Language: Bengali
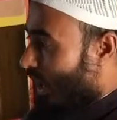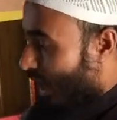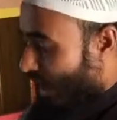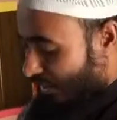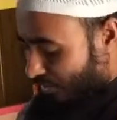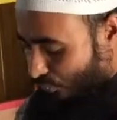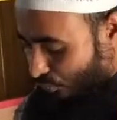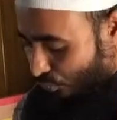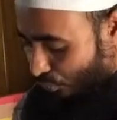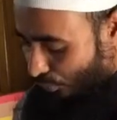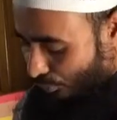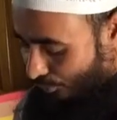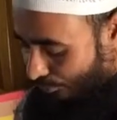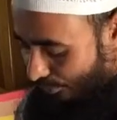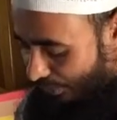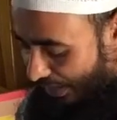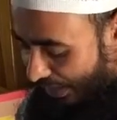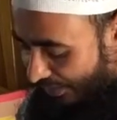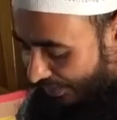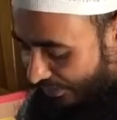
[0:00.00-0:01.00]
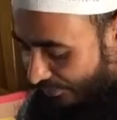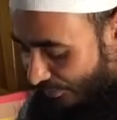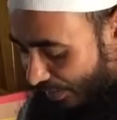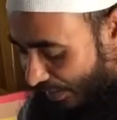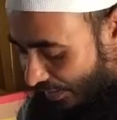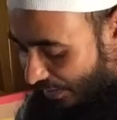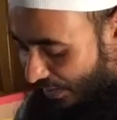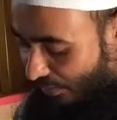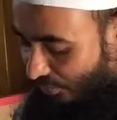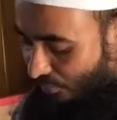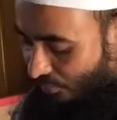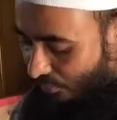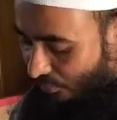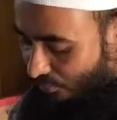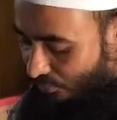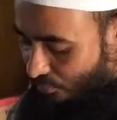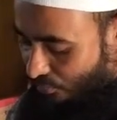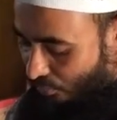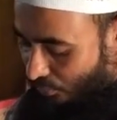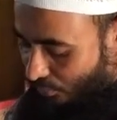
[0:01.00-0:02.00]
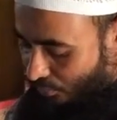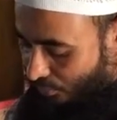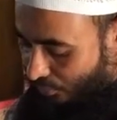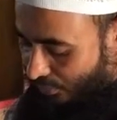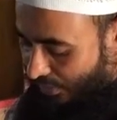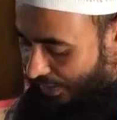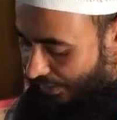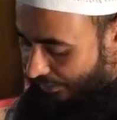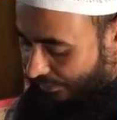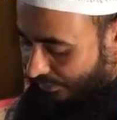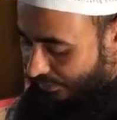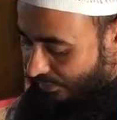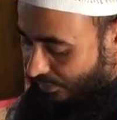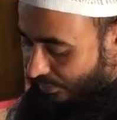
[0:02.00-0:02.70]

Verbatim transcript: আর তোমরা ইমানানয়ন করো নাই